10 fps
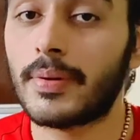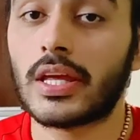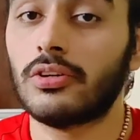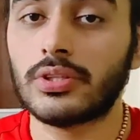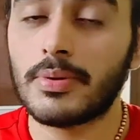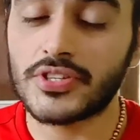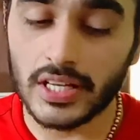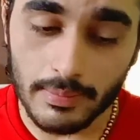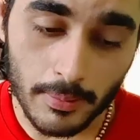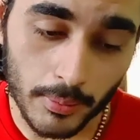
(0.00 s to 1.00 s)
पेपर क्या होता है
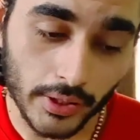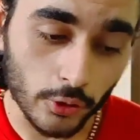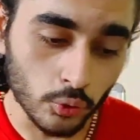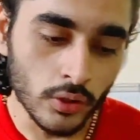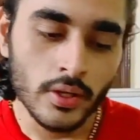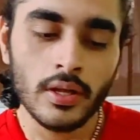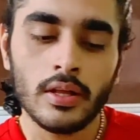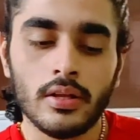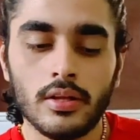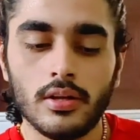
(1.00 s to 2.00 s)
बेसिकली मैं आपको बता दूं
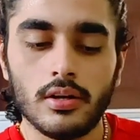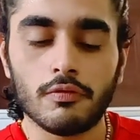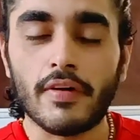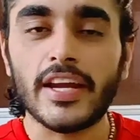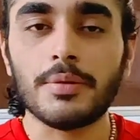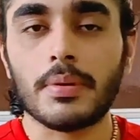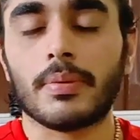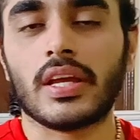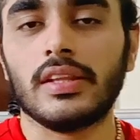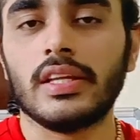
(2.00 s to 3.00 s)
वाइट
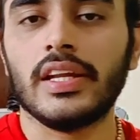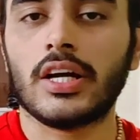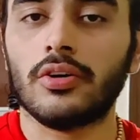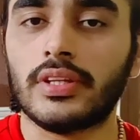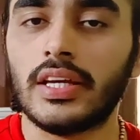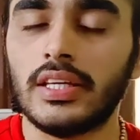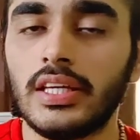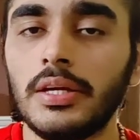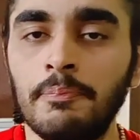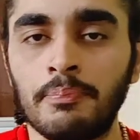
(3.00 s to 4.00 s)
पेपर के अंदर लिखा होता है कि